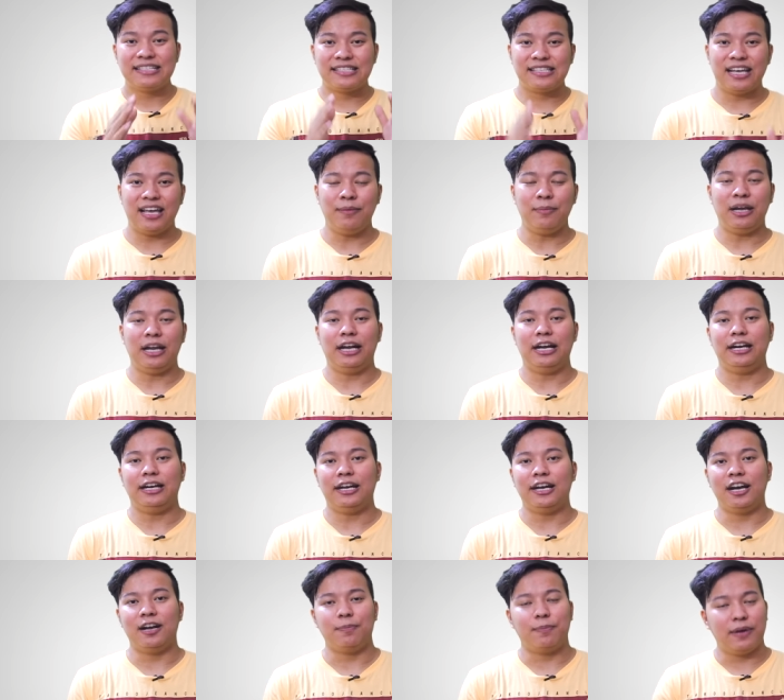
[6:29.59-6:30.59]
सेम
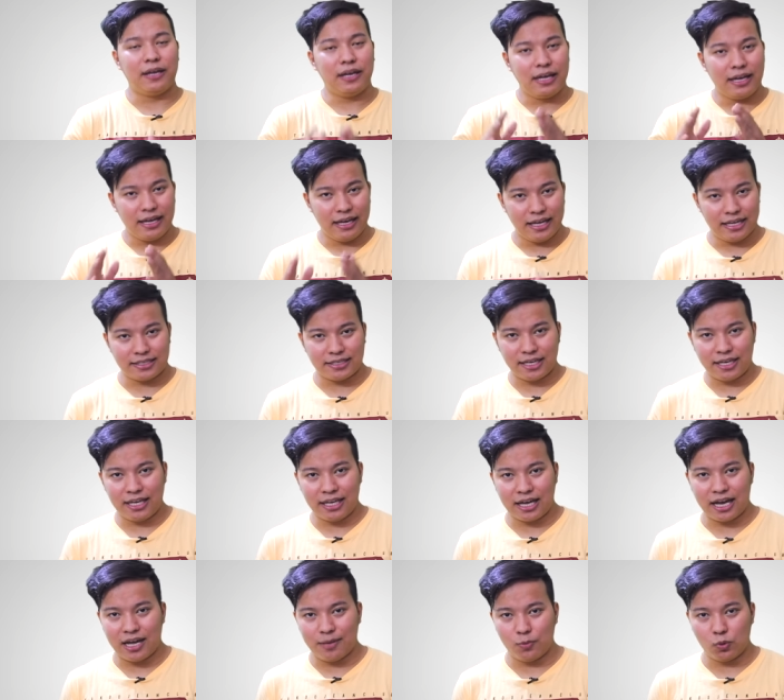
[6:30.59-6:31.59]
इंटरनेट पर ऐसा ही
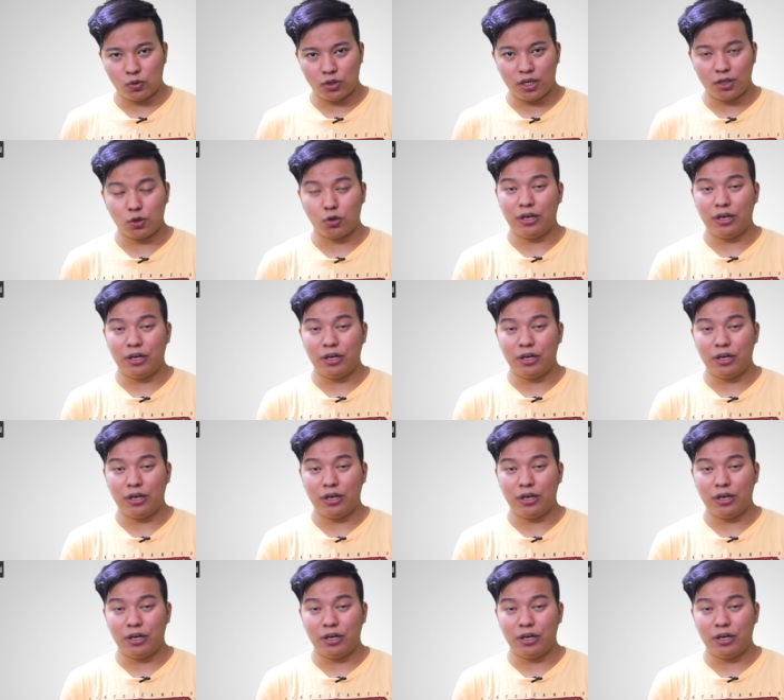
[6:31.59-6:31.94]
काम होता है